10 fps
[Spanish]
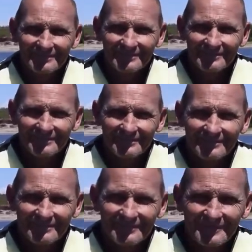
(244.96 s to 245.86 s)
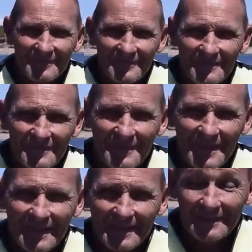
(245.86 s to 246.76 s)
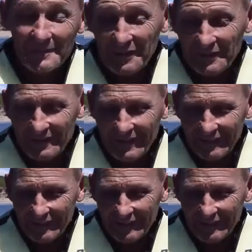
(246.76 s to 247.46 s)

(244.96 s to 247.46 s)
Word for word: bueno, contanos un poco. Bueno, esta